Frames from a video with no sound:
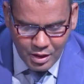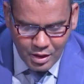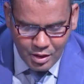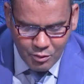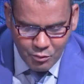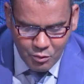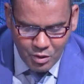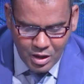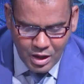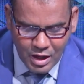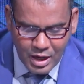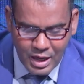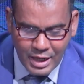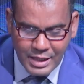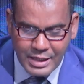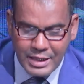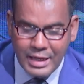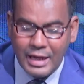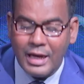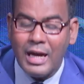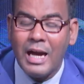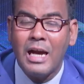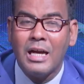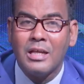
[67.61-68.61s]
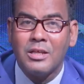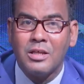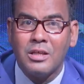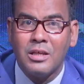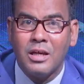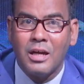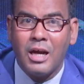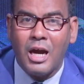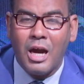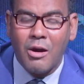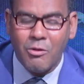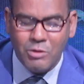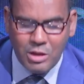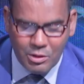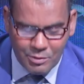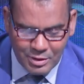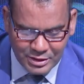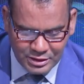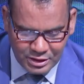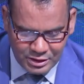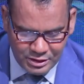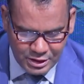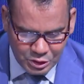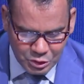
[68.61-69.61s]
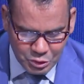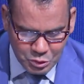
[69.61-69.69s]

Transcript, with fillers: والنقاش حول وضعية